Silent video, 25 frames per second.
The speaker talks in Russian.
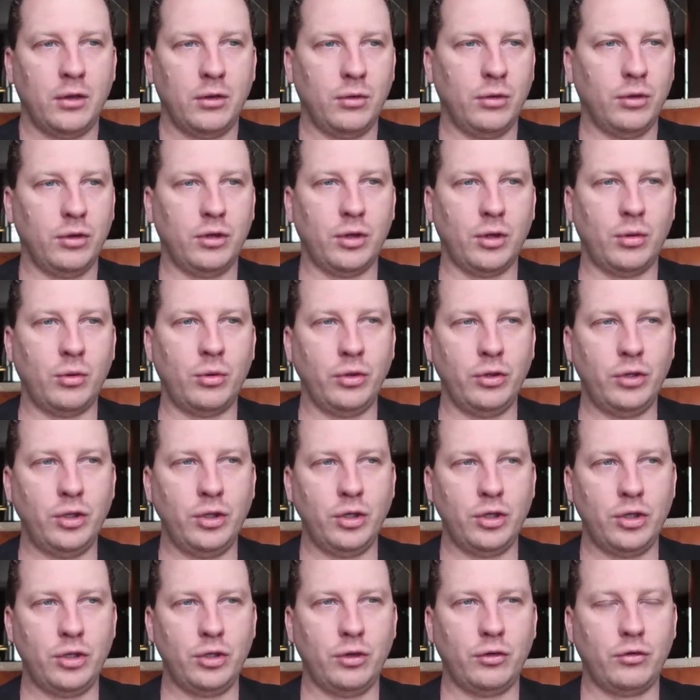Но ну, это такой
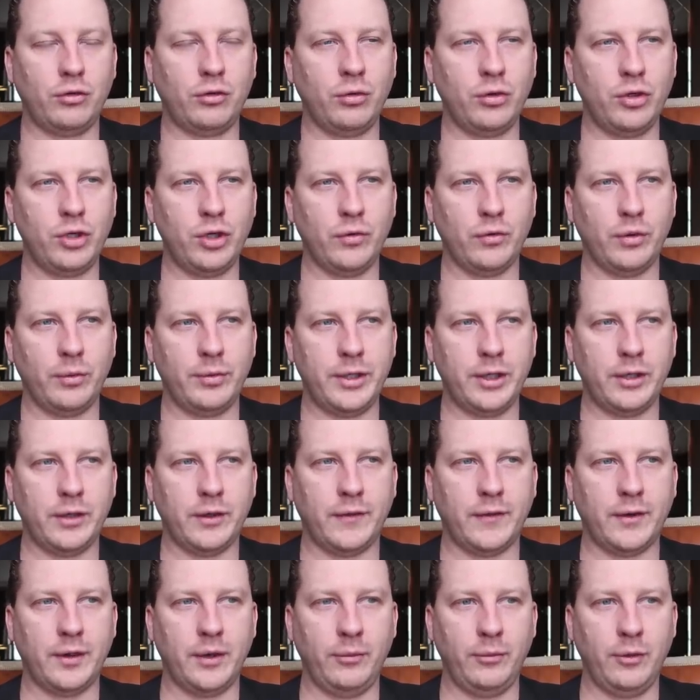единичный случай. Вообще,
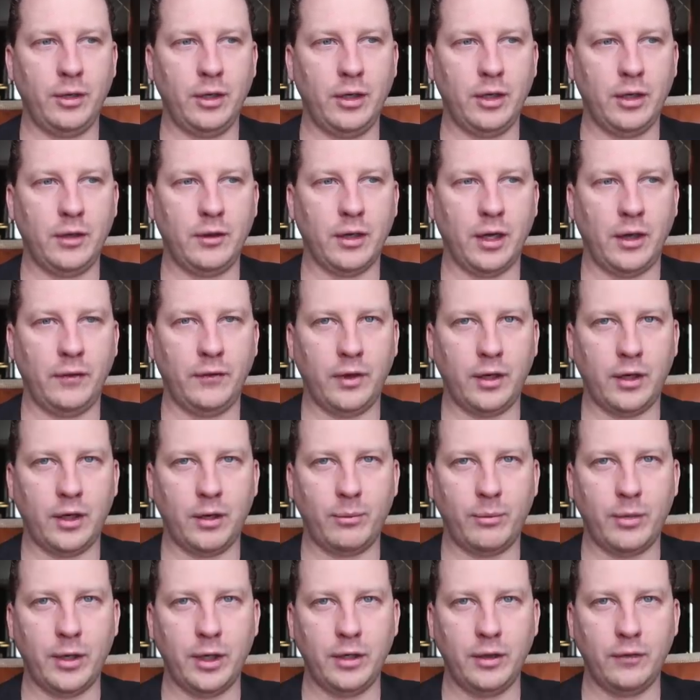на самом деле,
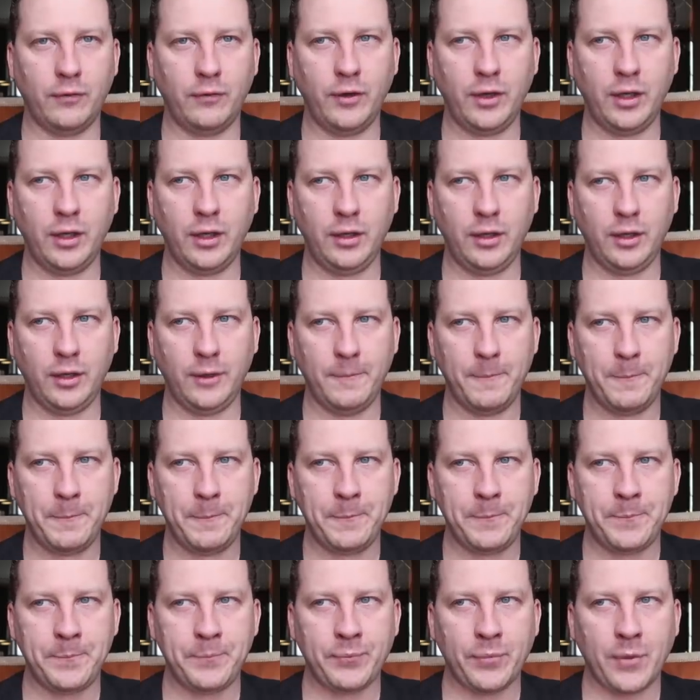авиакомпании выгодней
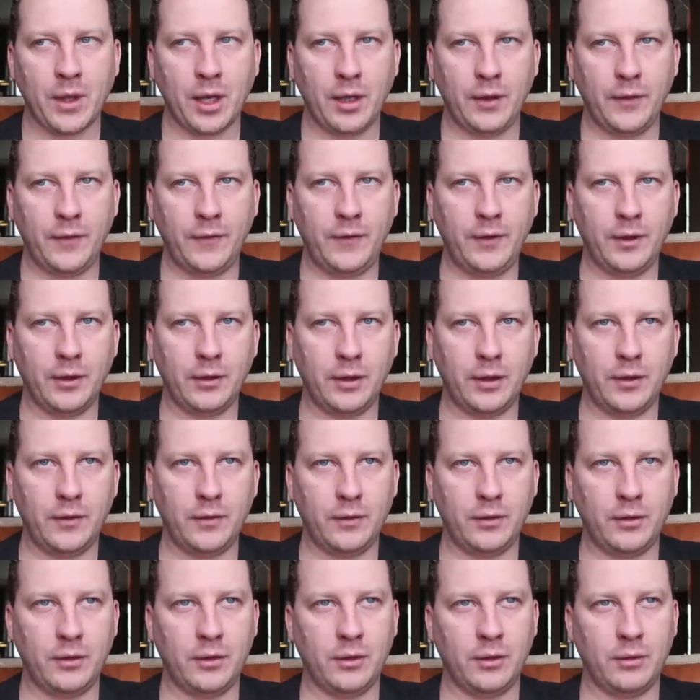
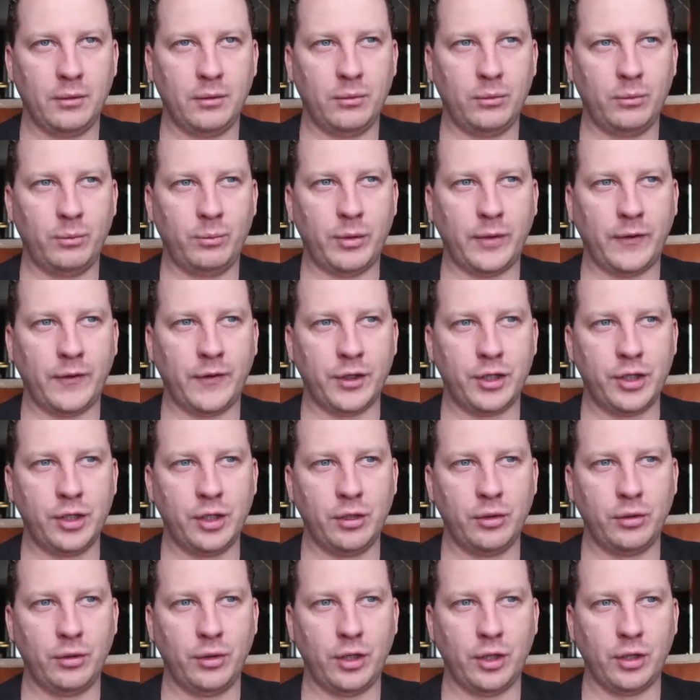сделать э,
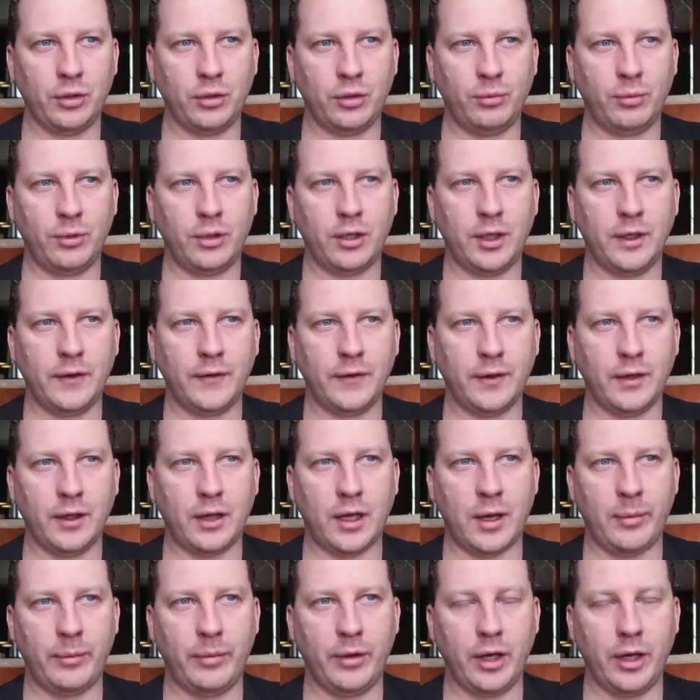пассажиру эконом-класса
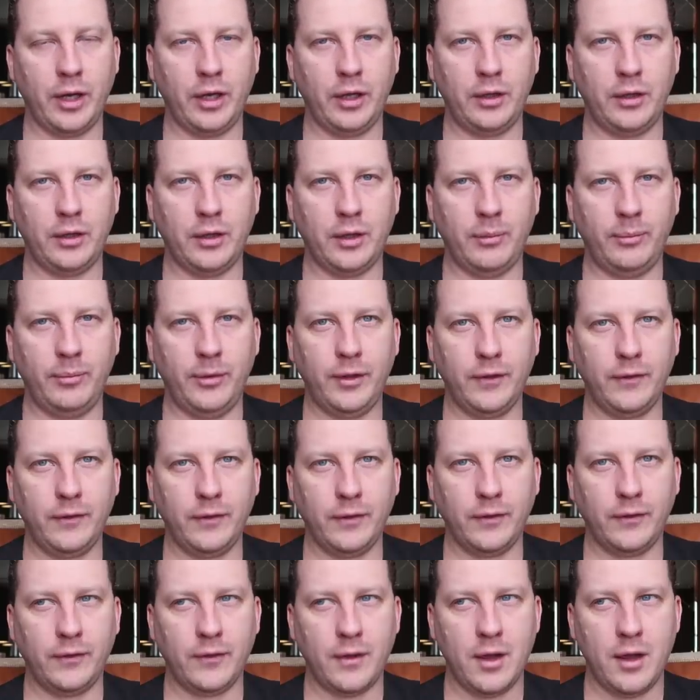апгрейд на
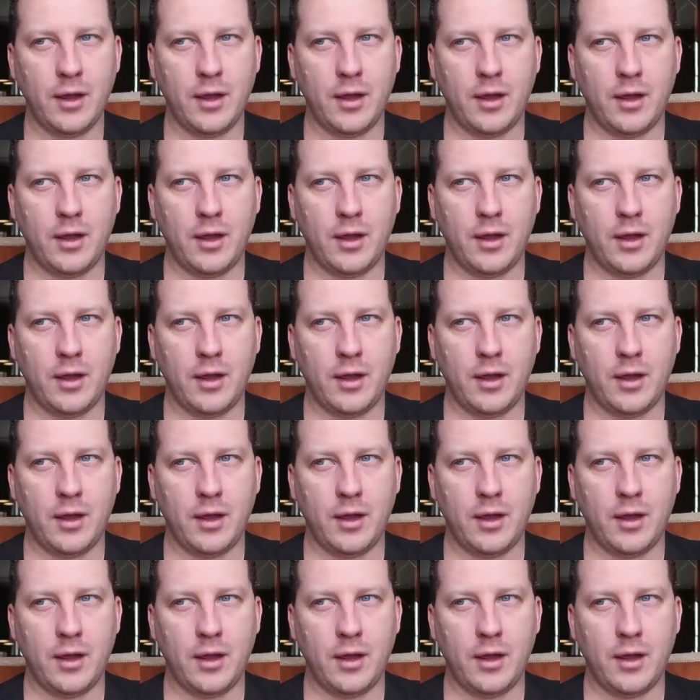бизнес,